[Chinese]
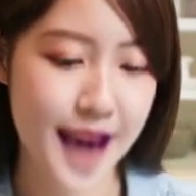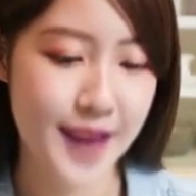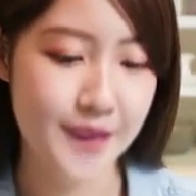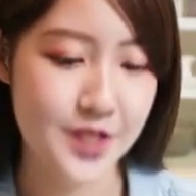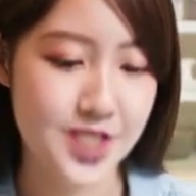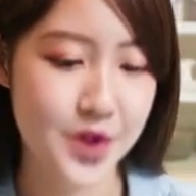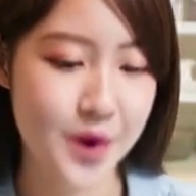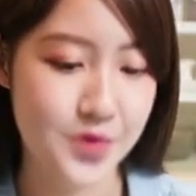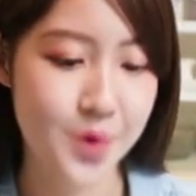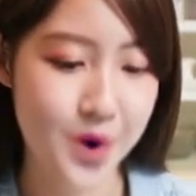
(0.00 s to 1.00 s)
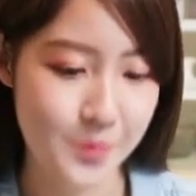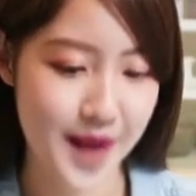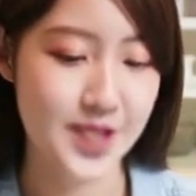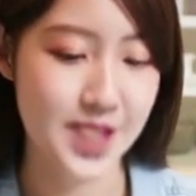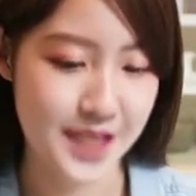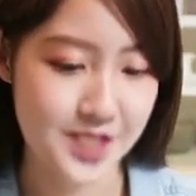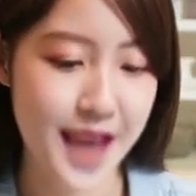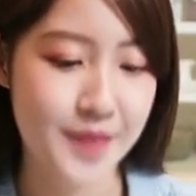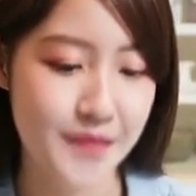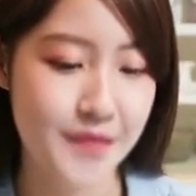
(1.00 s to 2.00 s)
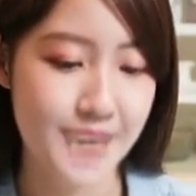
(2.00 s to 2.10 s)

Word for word: 大，希望图欧不要受影响，